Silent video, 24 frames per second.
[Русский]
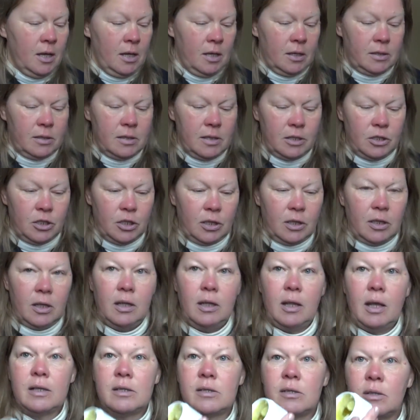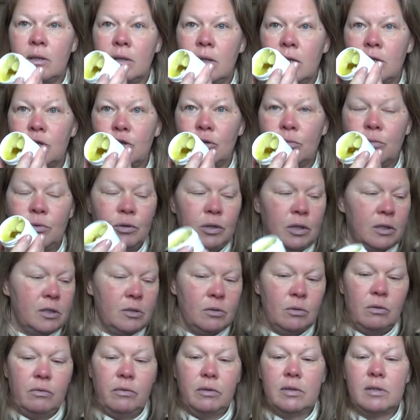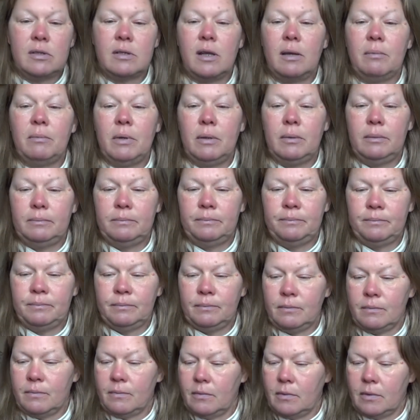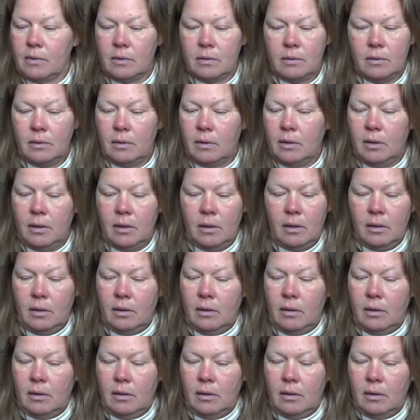Значит, на, на чем он основан? Само... Да,